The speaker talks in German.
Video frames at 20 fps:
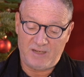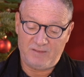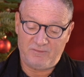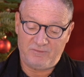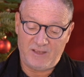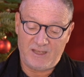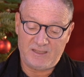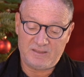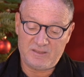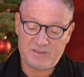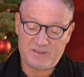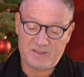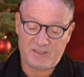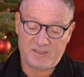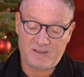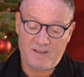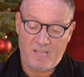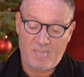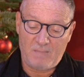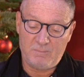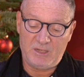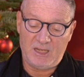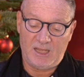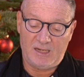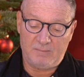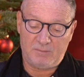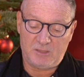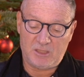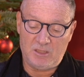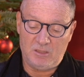entfernte sich mit
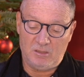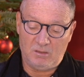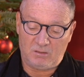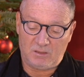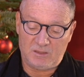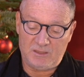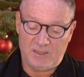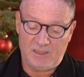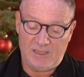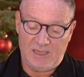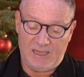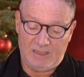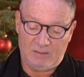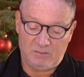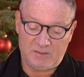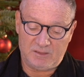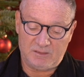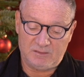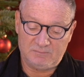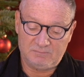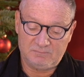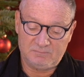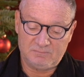einem knurrenden Laut.